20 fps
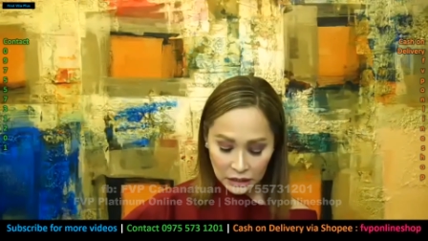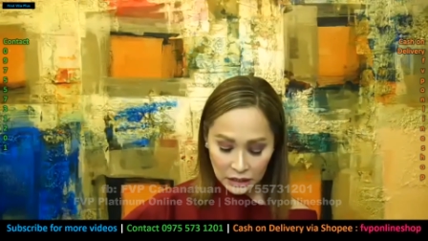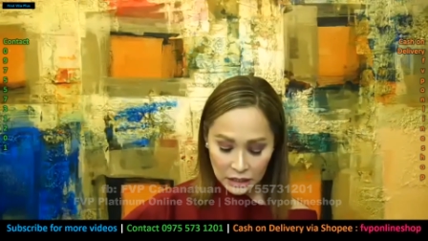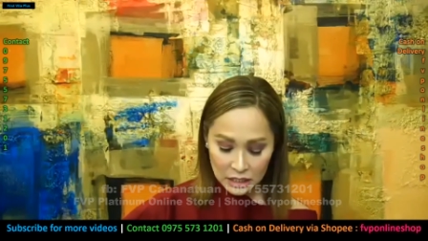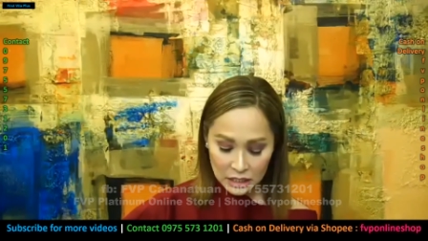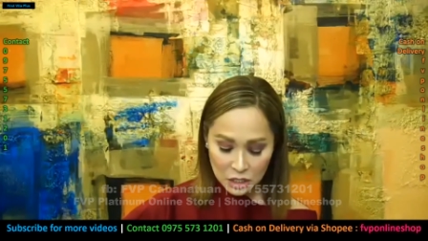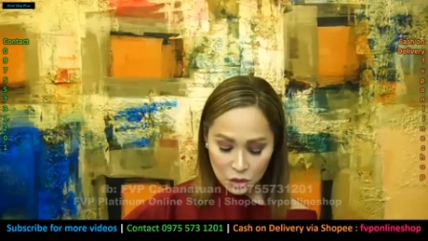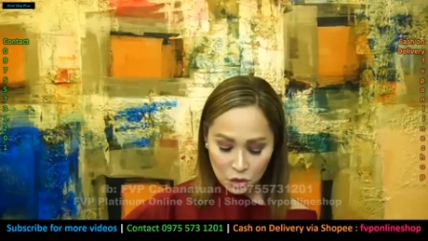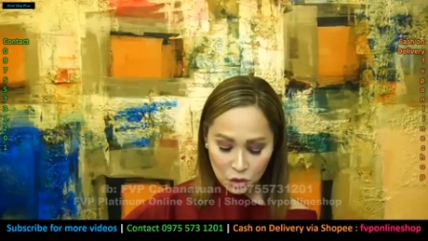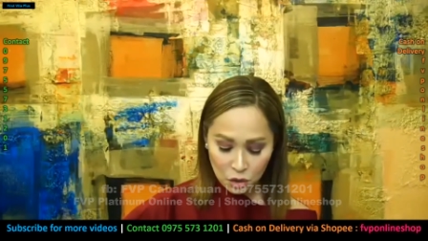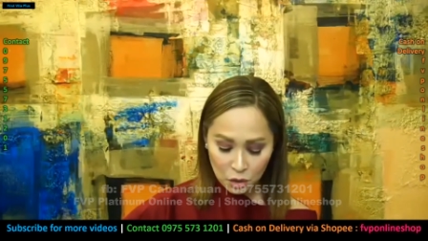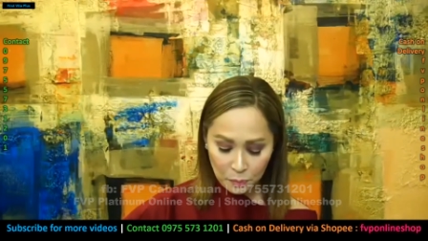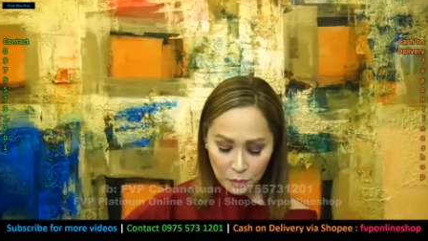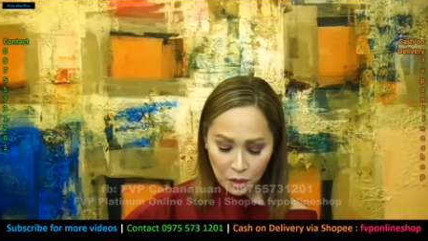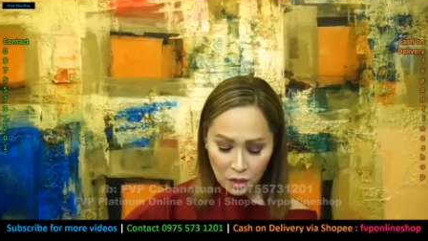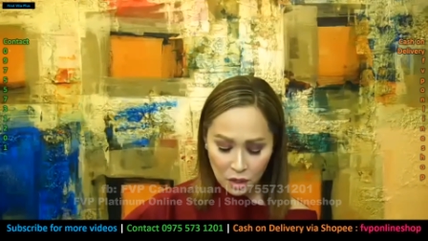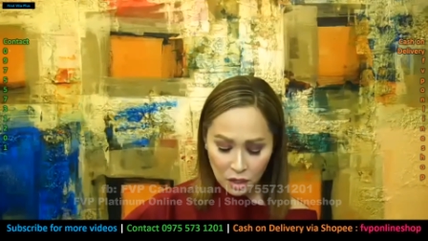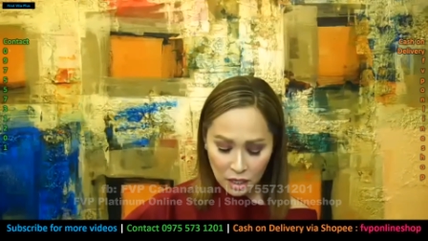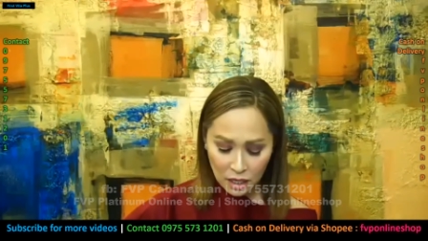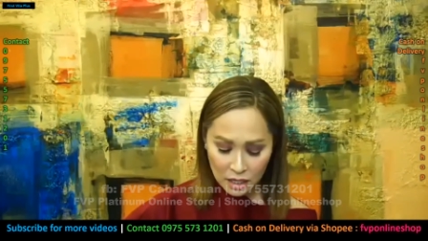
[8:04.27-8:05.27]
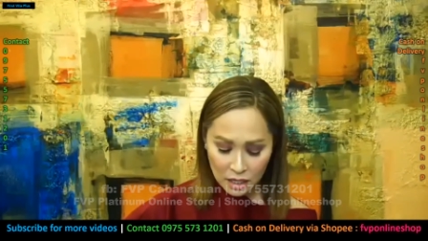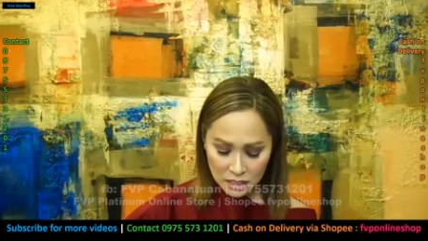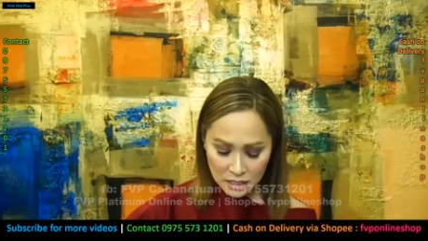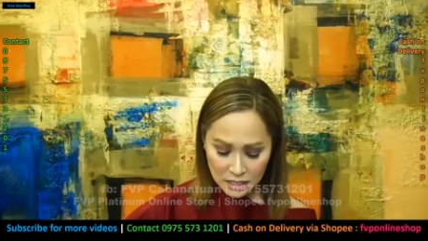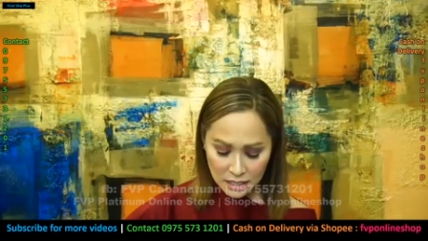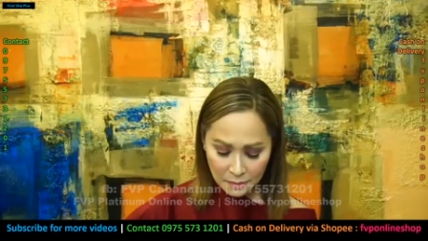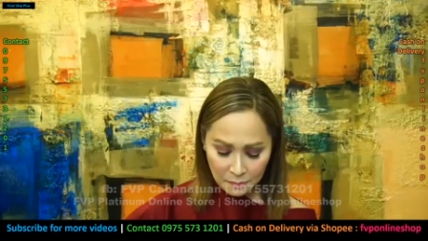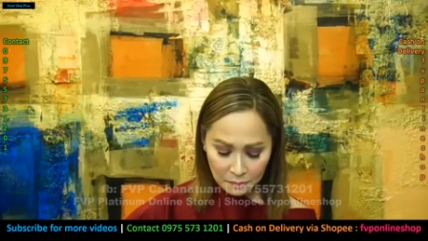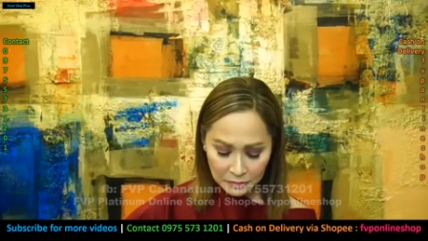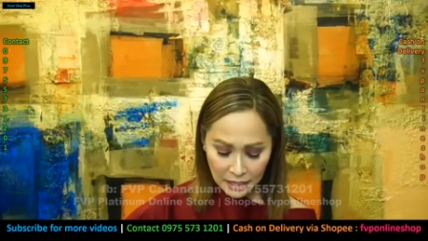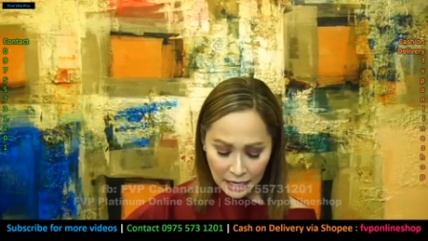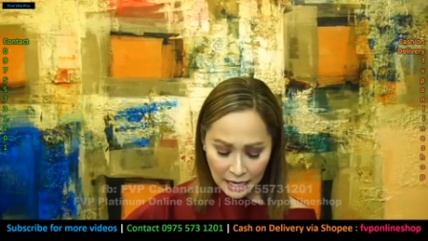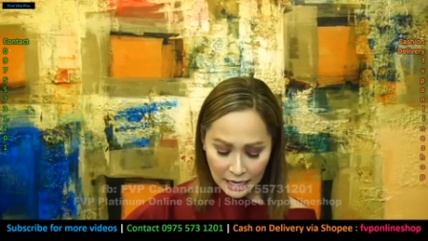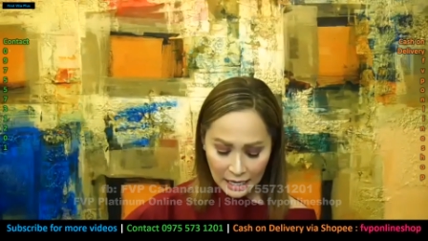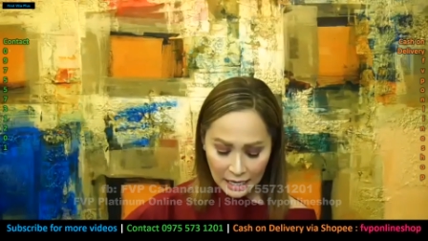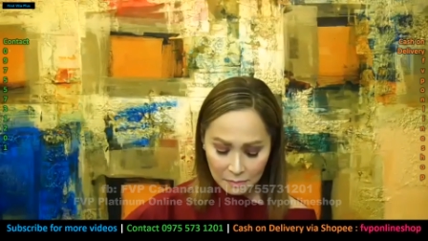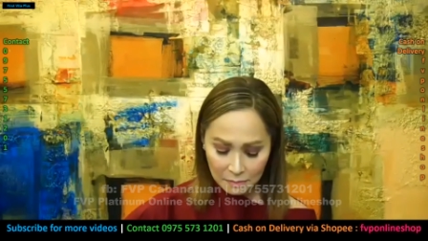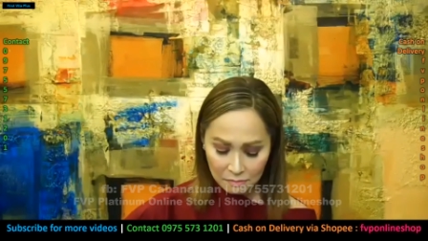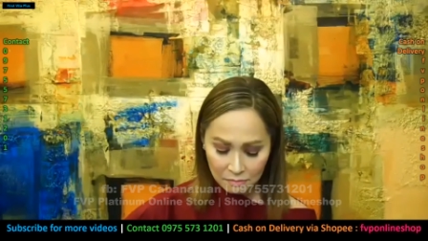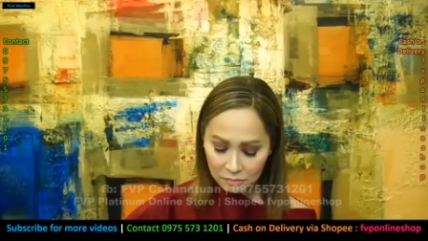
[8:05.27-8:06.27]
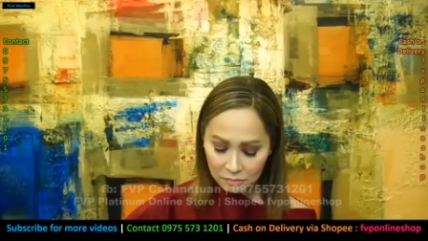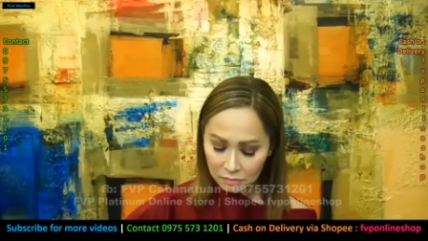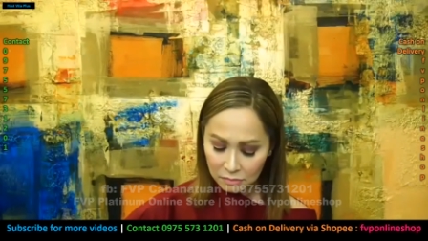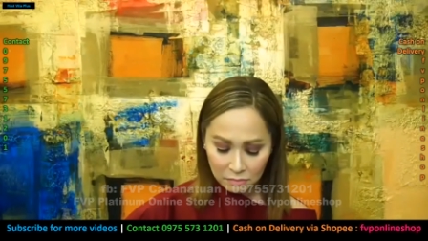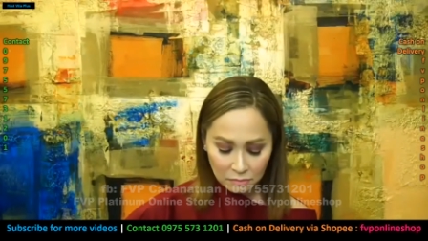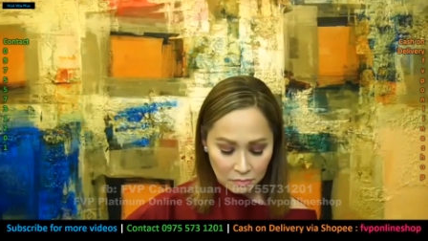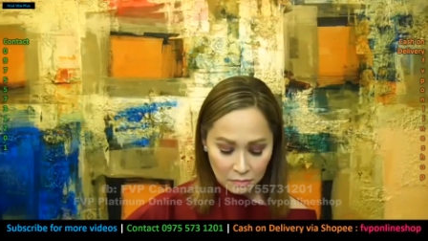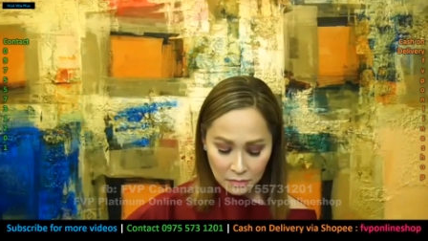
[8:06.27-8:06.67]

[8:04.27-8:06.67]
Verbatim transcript: siguro po, sometime,